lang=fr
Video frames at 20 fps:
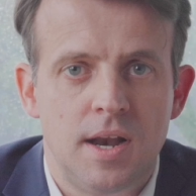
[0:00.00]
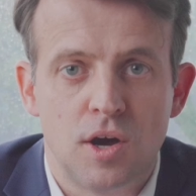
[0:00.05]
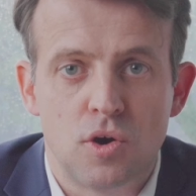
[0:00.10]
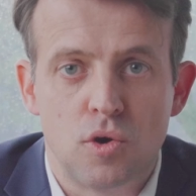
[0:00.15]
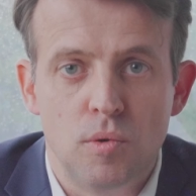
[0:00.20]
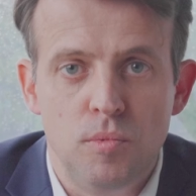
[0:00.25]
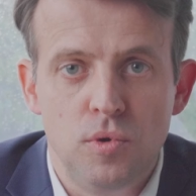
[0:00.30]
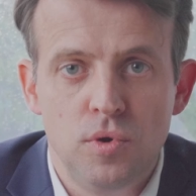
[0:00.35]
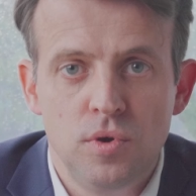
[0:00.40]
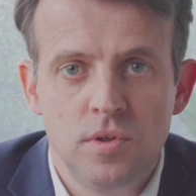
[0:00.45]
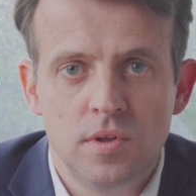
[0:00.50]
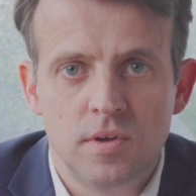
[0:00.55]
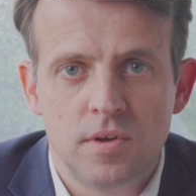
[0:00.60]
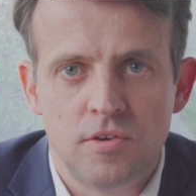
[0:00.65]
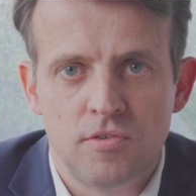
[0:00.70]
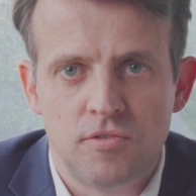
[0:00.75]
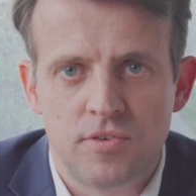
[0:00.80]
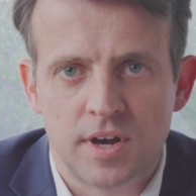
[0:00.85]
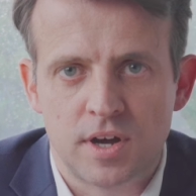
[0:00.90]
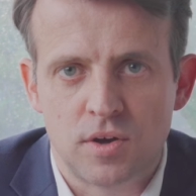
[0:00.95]
La commune
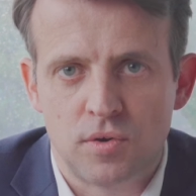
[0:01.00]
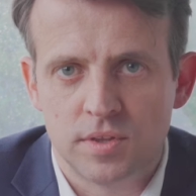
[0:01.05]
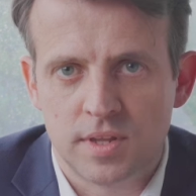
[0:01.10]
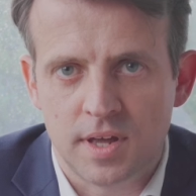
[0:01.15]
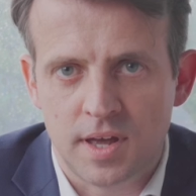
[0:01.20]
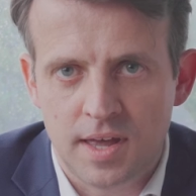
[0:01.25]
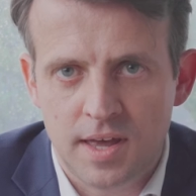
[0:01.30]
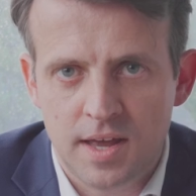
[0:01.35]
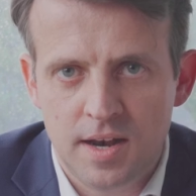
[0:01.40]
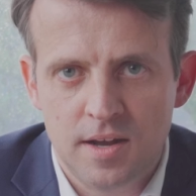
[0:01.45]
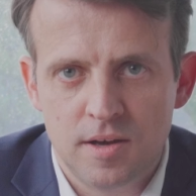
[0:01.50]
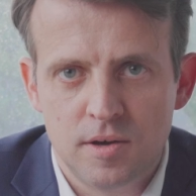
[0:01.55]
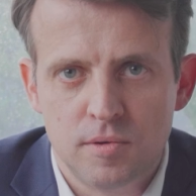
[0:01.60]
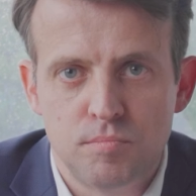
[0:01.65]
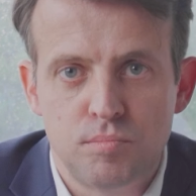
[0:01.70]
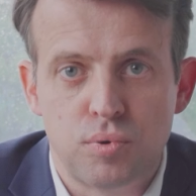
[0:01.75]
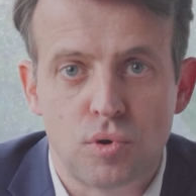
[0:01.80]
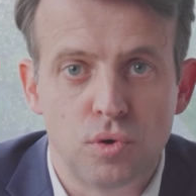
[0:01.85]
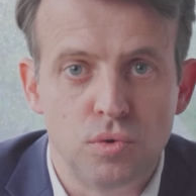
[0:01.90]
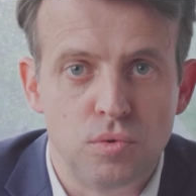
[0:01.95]
va quant à elle
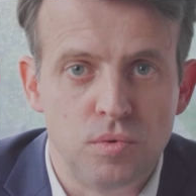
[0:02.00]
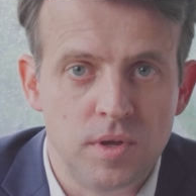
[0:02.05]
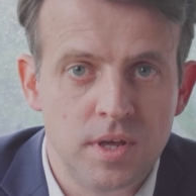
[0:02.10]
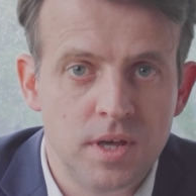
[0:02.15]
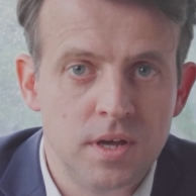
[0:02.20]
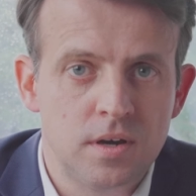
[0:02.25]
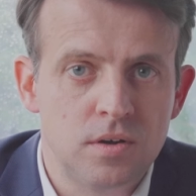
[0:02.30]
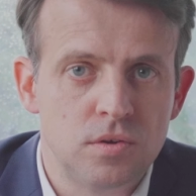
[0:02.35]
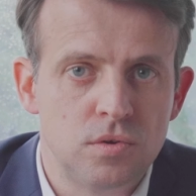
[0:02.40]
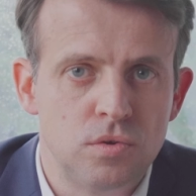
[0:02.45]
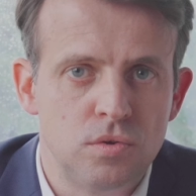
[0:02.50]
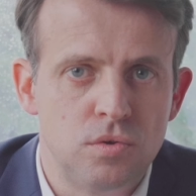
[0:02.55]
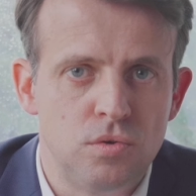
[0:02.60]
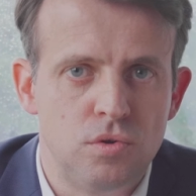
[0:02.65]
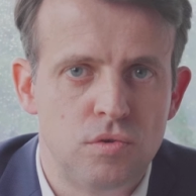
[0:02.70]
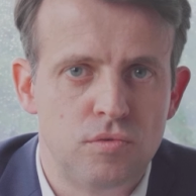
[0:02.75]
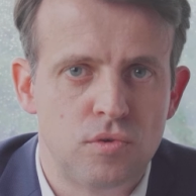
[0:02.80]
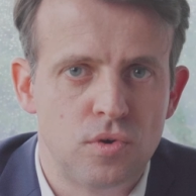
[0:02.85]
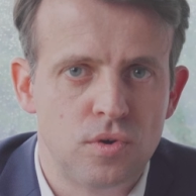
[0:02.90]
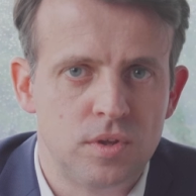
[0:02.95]
produire
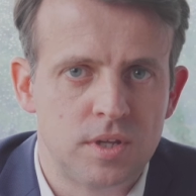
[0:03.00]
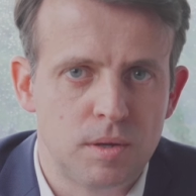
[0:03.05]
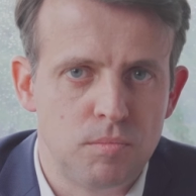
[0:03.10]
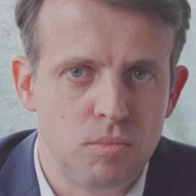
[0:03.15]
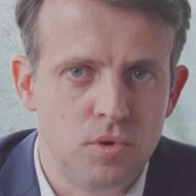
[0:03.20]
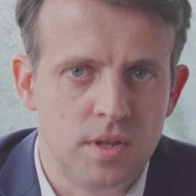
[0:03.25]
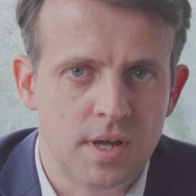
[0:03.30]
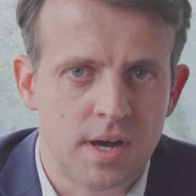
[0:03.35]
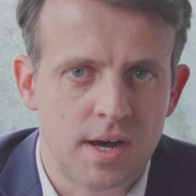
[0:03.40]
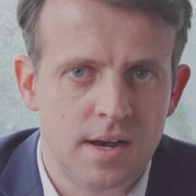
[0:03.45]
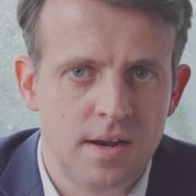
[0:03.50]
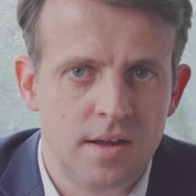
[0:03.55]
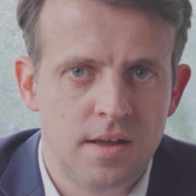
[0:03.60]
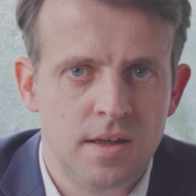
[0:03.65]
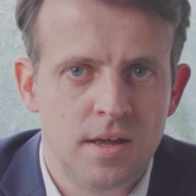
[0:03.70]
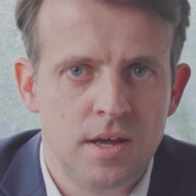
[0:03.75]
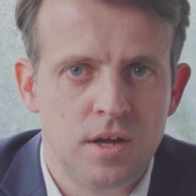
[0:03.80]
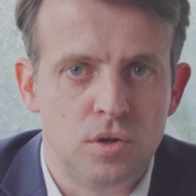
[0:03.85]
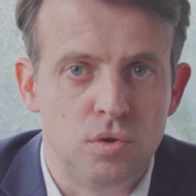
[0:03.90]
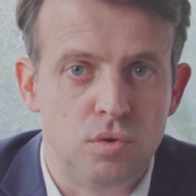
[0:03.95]
devant le tribunal
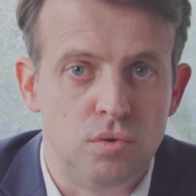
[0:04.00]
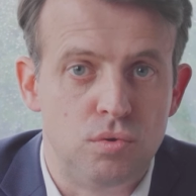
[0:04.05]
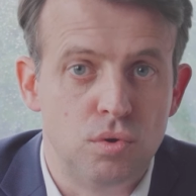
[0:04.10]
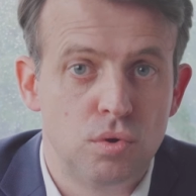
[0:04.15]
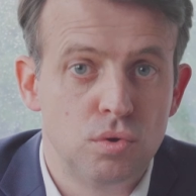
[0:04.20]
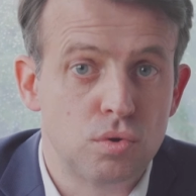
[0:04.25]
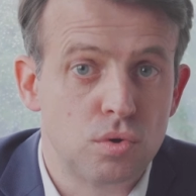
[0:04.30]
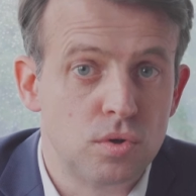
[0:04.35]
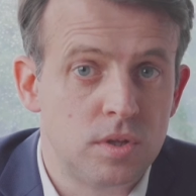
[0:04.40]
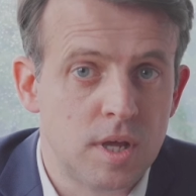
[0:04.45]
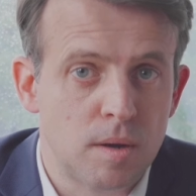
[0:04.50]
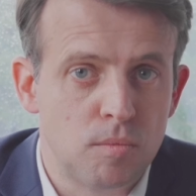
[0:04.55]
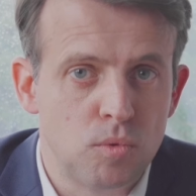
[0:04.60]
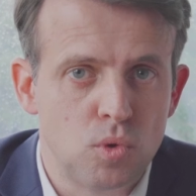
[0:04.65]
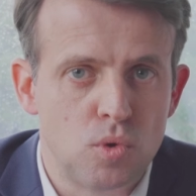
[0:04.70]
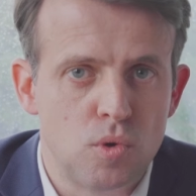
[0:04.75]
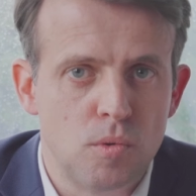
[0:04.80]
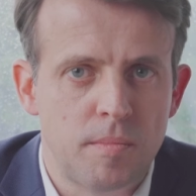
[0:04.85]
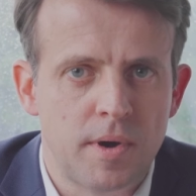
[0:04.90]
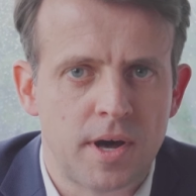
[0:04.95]
d'autres termes
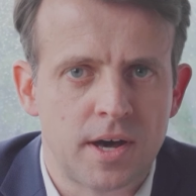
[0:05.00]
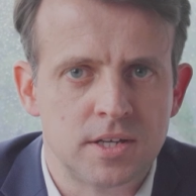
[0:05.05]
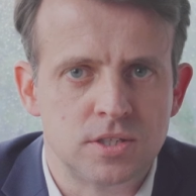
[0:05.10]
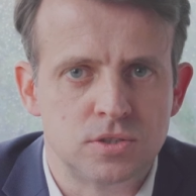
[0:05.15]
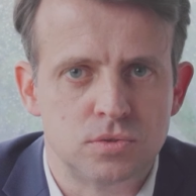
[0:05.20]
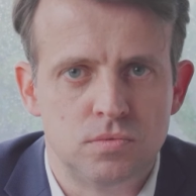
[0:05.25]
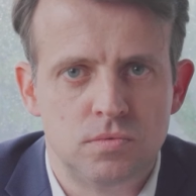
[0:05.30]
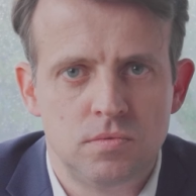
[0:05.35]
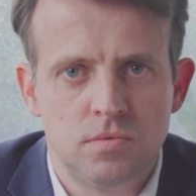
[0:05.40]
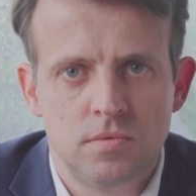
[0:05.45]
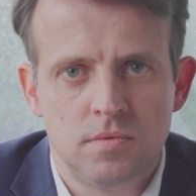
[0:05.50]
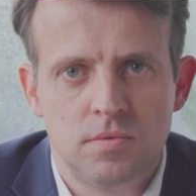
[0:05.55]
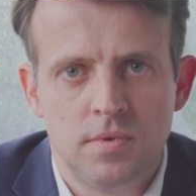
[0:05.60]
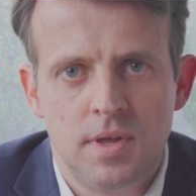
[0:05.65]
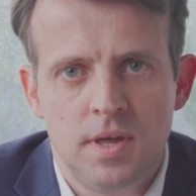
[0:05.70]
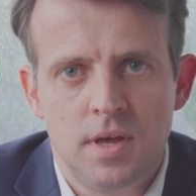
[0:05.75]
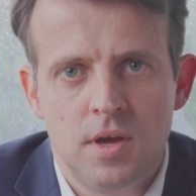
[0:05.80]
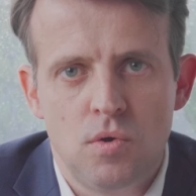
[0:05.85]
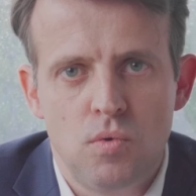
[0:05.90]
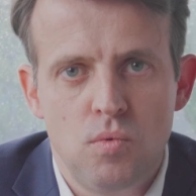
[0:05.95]
de comparaison
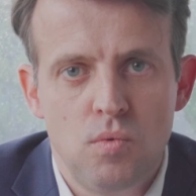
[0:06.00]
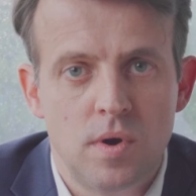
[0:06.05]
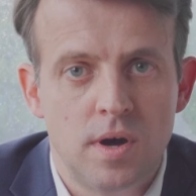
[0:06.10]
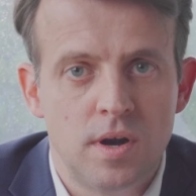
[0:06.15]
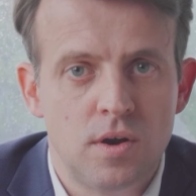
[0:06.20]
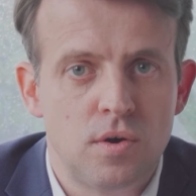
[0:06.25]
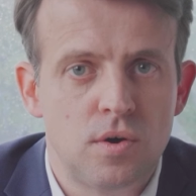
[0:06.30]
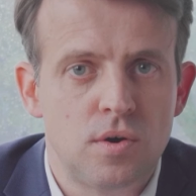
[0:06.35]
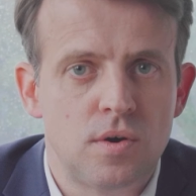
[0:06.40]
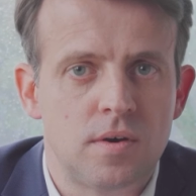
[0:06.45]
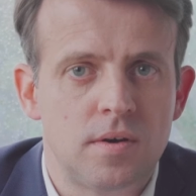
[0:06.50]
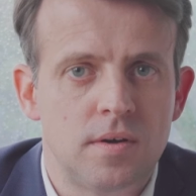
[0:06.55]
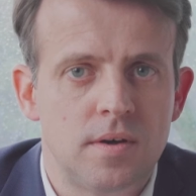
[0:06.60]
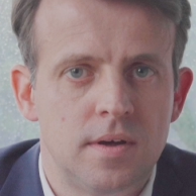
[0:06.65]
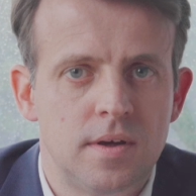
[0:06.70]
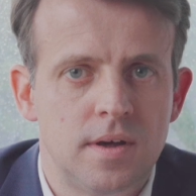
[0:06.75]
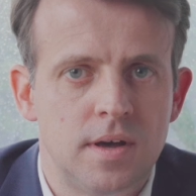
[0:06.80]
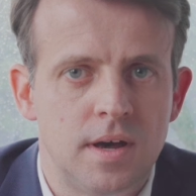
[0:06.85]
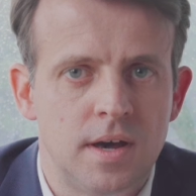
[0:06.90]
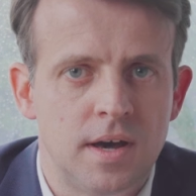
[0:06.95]
ou alors
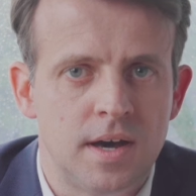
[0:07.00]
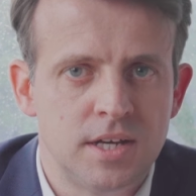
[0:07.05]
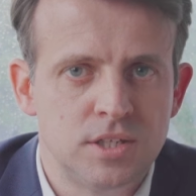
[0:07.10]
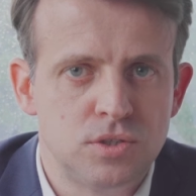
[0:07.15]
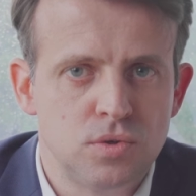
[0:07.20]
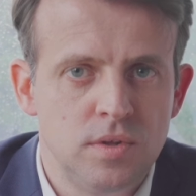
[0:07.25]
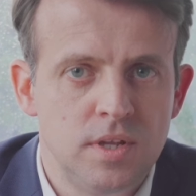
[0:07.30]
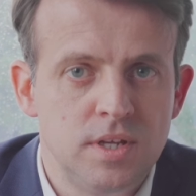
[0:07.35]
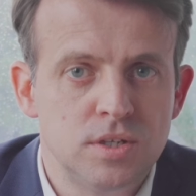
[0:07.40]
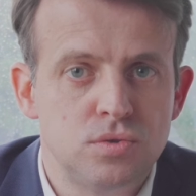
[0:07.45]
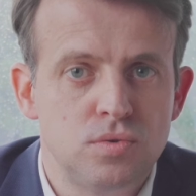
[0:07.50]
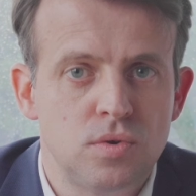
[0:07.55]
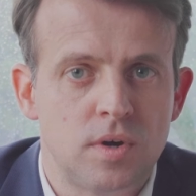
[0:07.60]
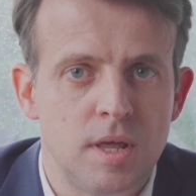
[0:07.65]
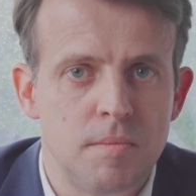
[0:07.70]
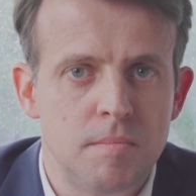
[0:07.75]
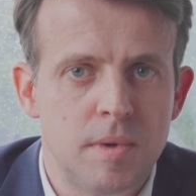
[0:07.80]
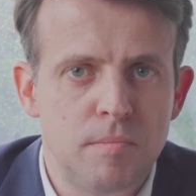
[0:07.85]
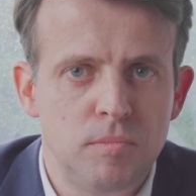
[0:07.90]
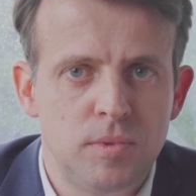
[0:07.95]
raisonner sur
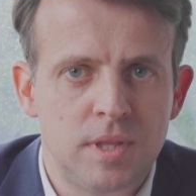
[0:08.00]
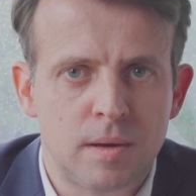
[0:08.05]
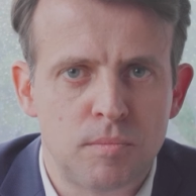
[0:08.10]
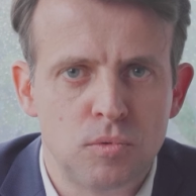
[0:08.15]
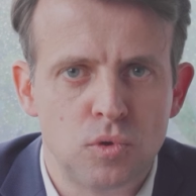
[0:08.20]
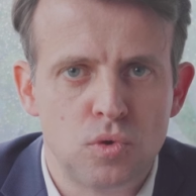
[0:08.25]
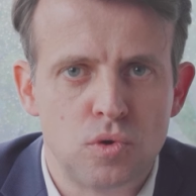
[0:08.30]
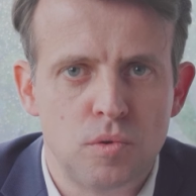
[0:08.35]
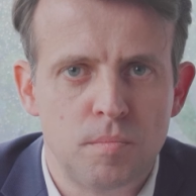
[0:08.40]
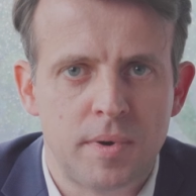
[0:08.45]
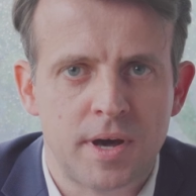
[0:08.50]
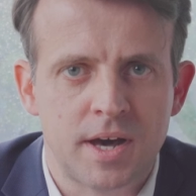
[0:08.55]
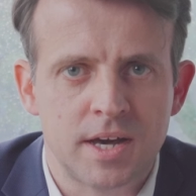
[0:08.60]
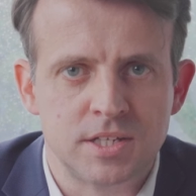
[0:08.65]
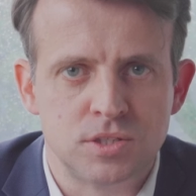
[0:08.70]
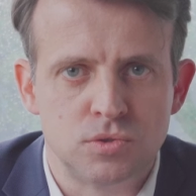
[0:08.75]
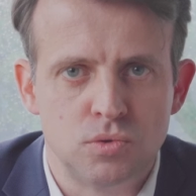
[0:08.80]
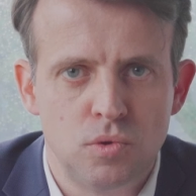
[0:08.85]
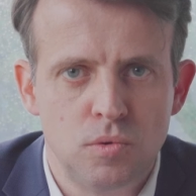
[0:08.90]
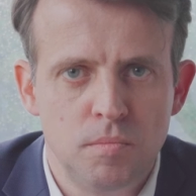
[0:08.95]
les mêmes termes de
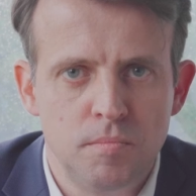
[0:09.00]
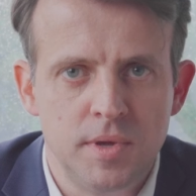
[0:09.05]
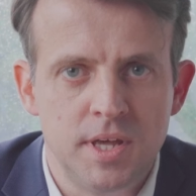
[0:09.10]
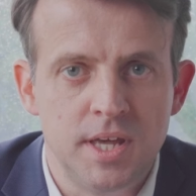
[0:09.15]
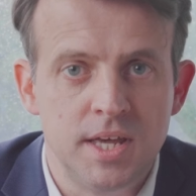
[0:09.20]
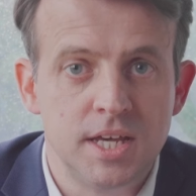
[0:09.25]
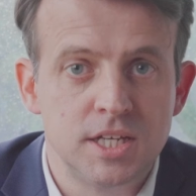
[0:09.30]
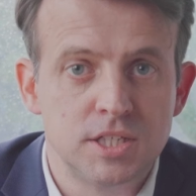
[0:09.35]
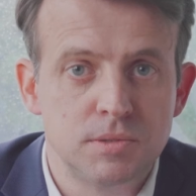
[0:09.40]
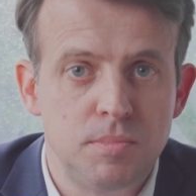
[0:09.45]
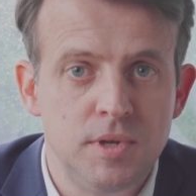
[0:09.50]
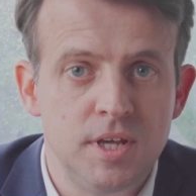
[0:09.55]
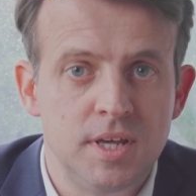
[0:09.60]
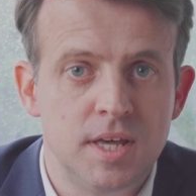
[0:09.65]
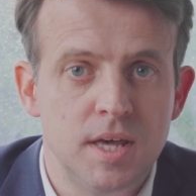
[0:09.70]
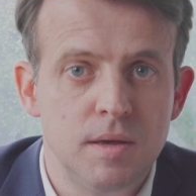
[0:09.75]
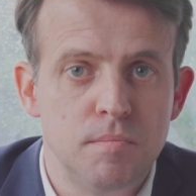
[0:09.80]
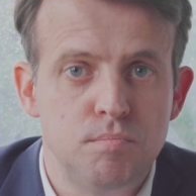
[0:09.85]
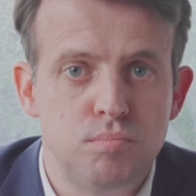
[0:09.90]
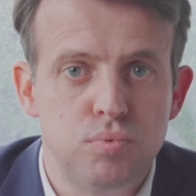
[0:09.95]
comparaison, mais
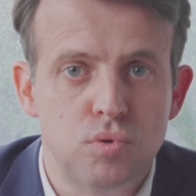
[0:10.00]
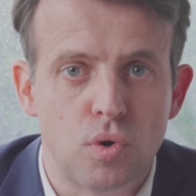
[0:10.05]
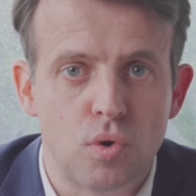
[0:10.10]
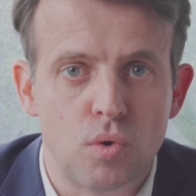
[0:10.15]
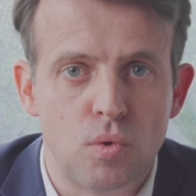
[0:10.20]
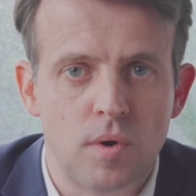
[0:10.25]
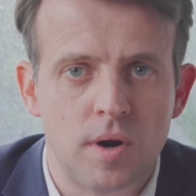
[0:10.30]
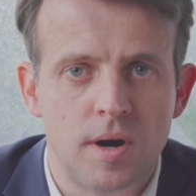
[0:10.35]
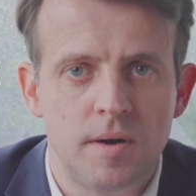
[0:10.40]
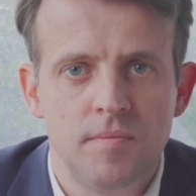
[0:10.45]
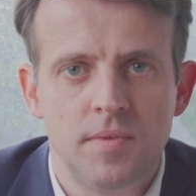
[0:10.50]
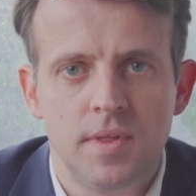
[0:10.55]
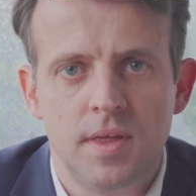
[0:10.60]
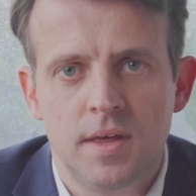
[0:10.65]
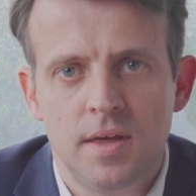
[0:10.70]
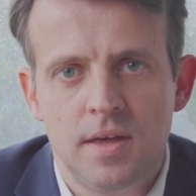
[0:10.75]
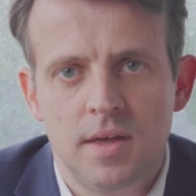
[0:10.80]
expliquer pourquoi